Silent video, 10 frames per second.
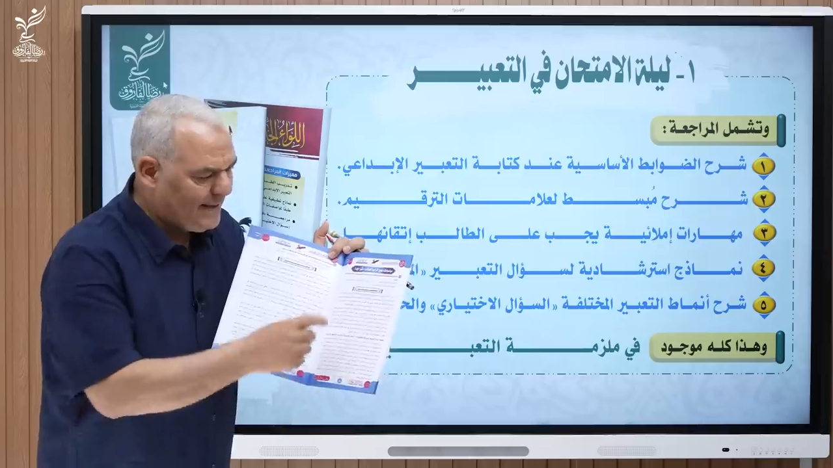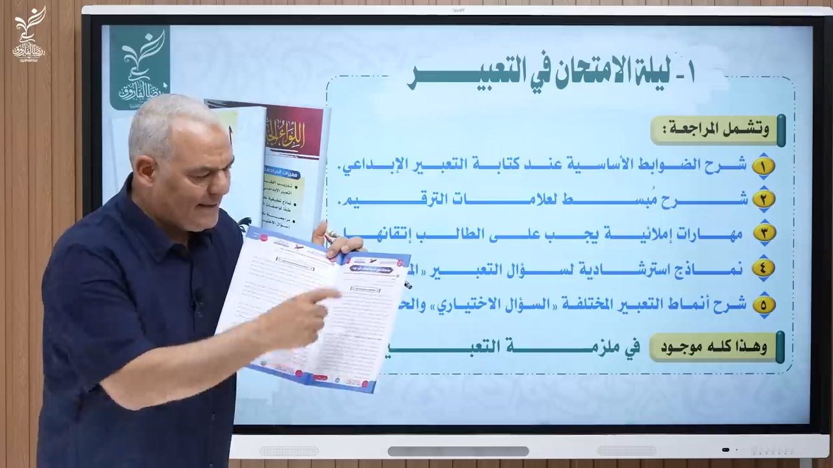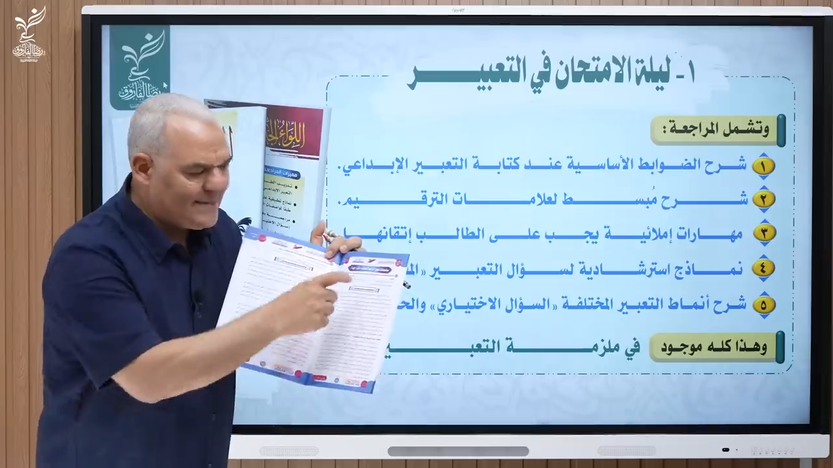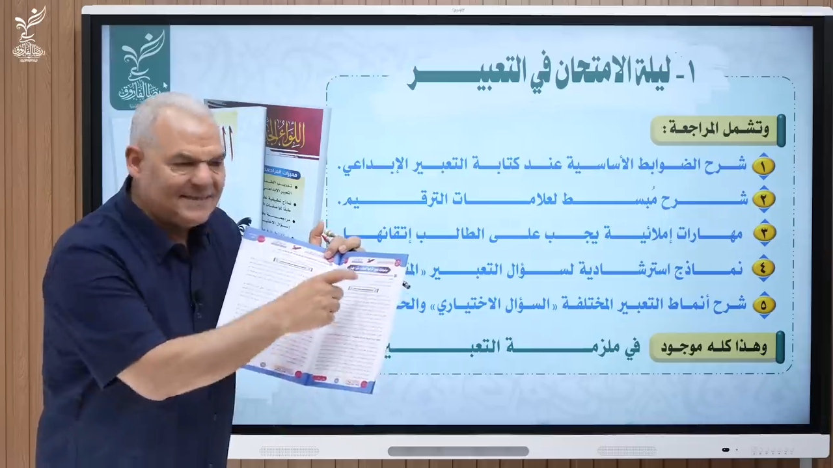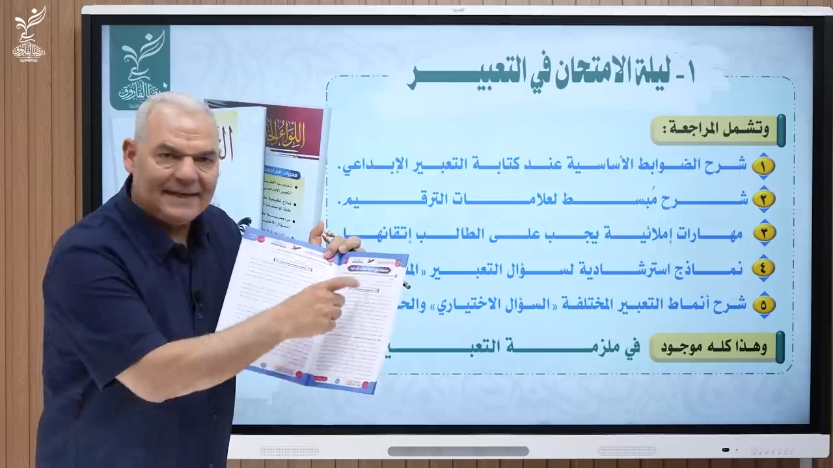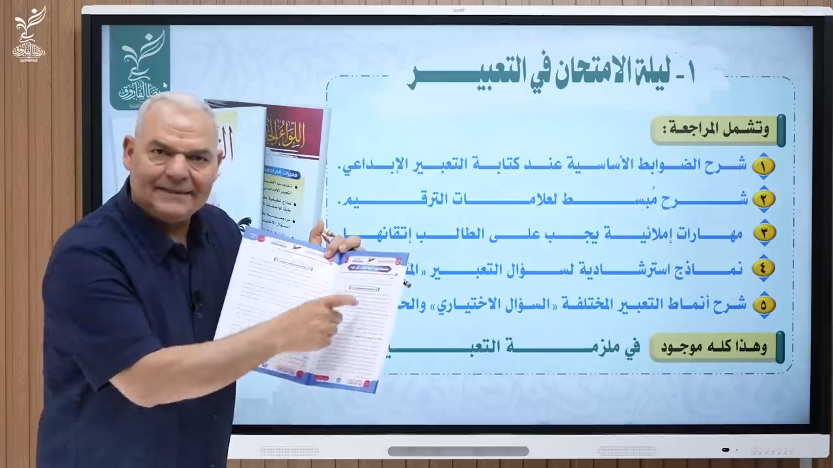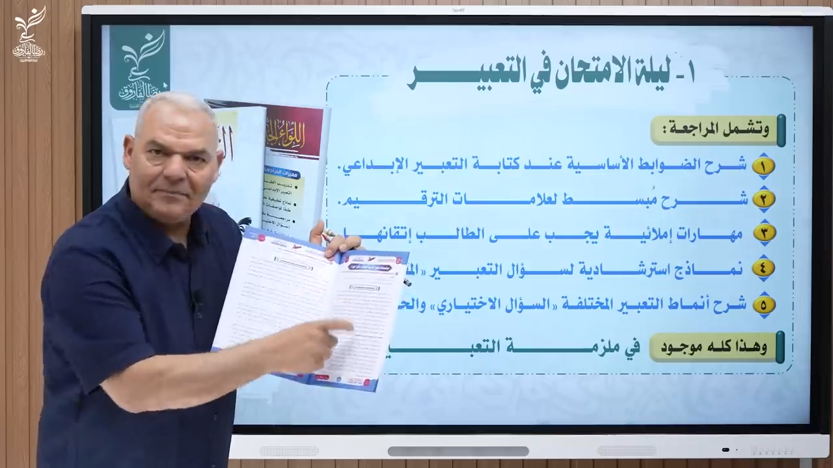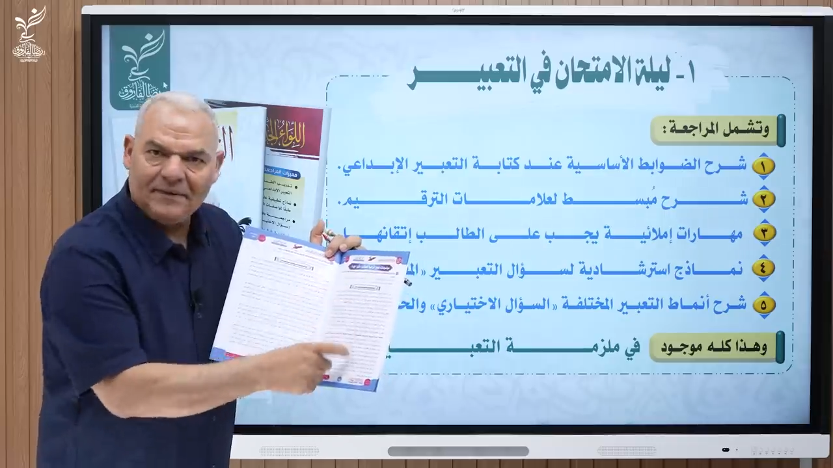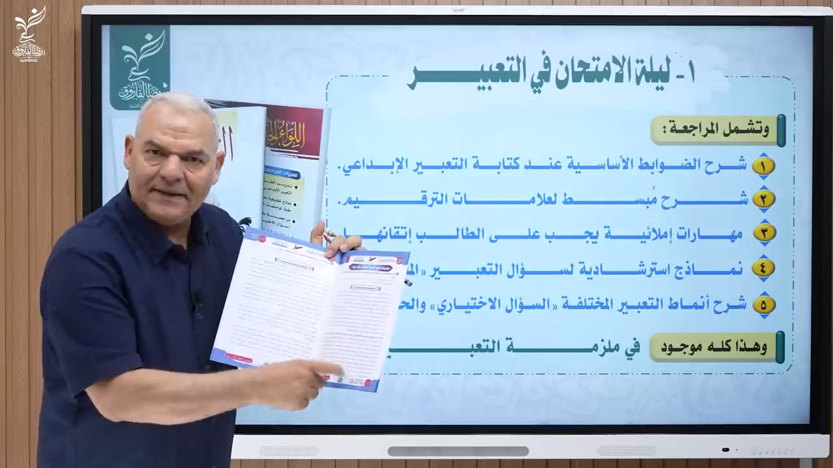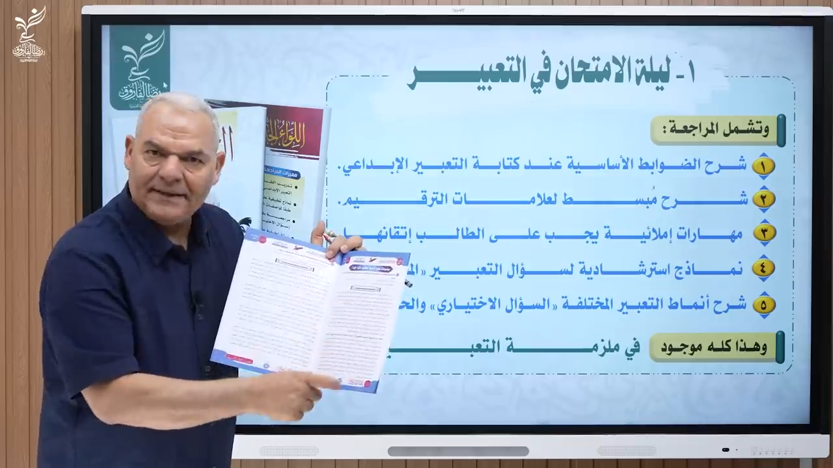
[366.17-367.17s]
الناس
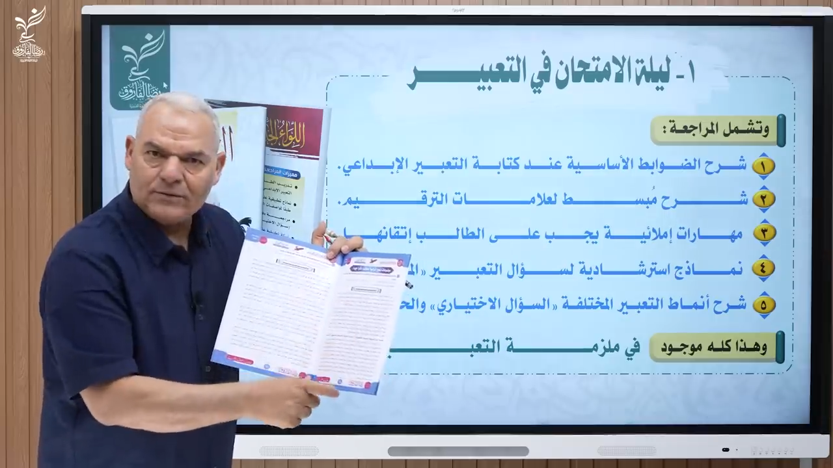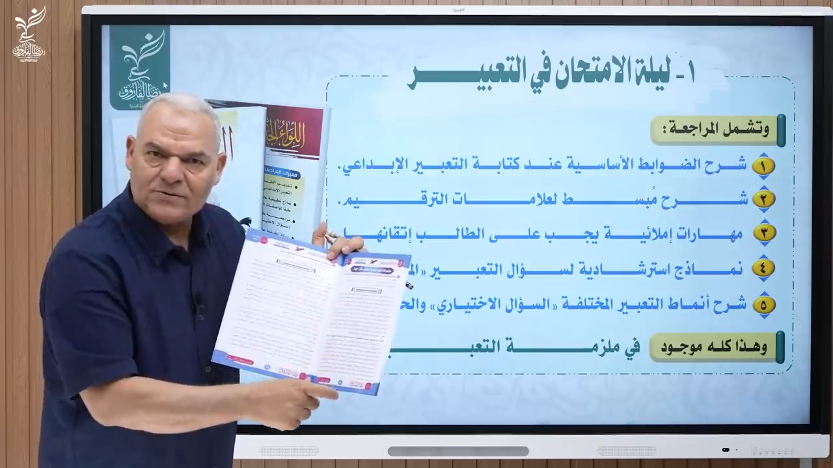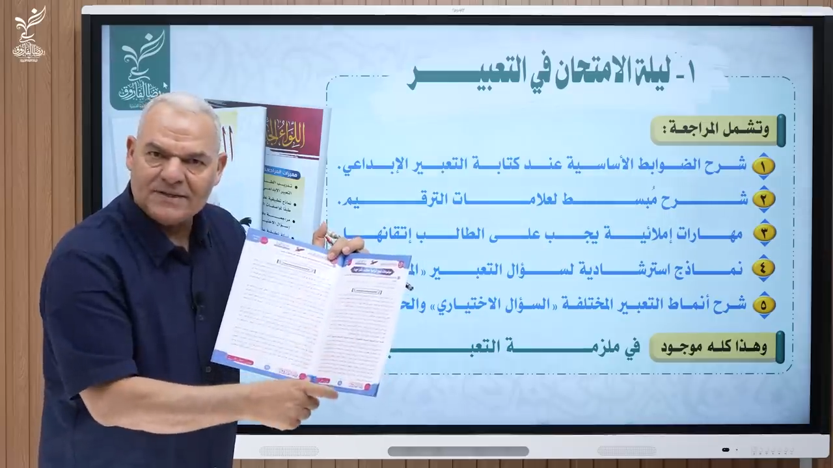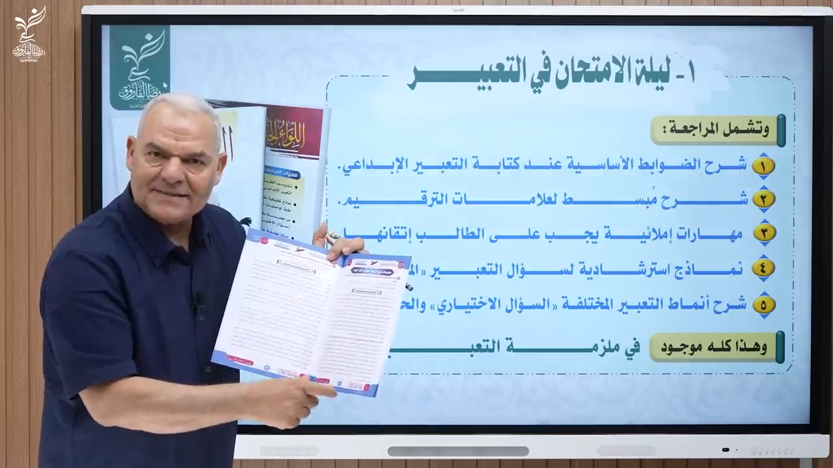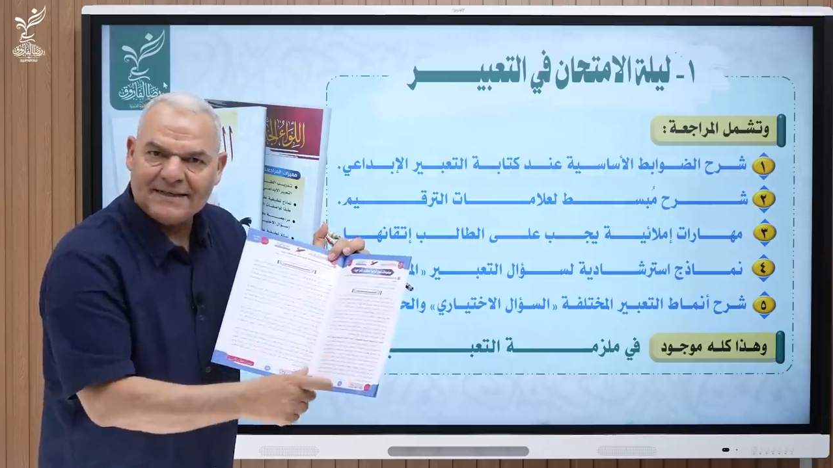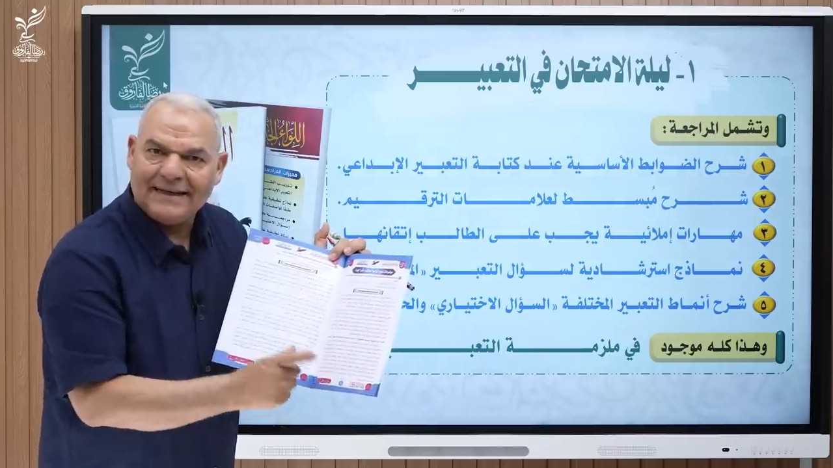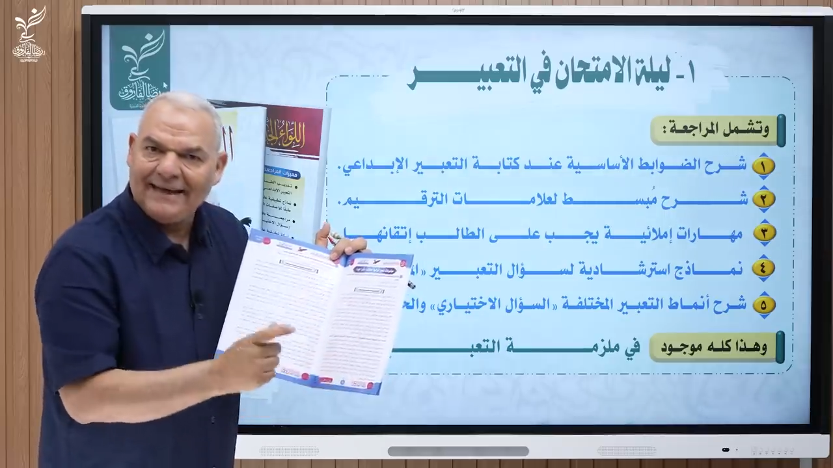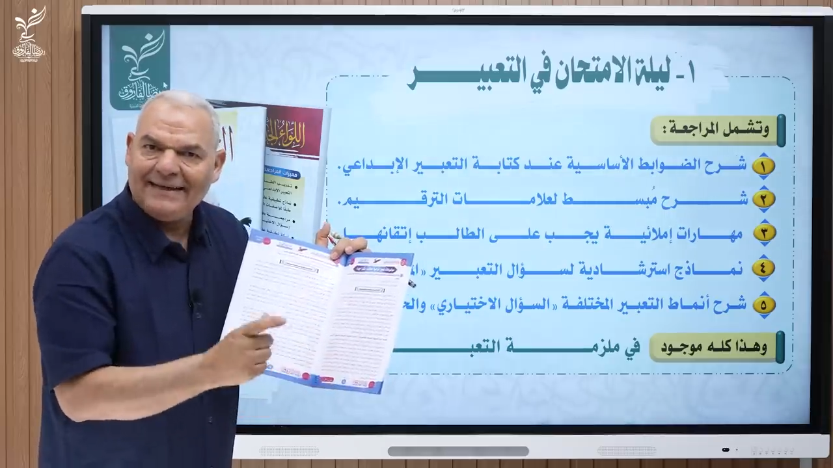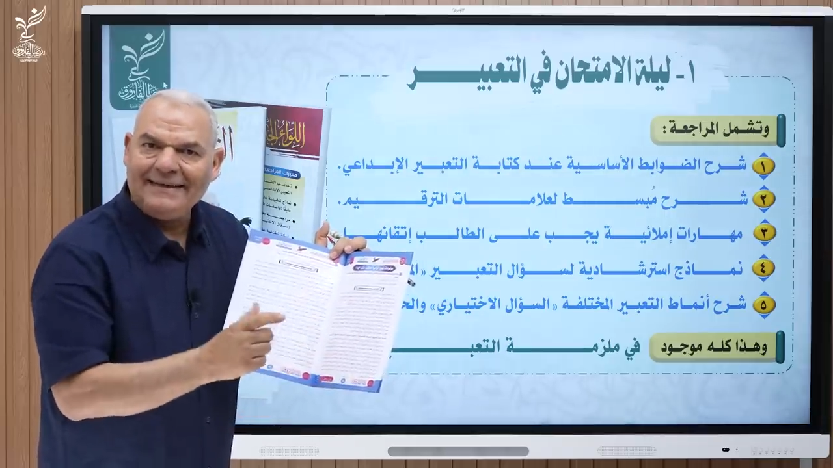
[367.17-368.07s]
تعاتبني ايه يا استاذ لا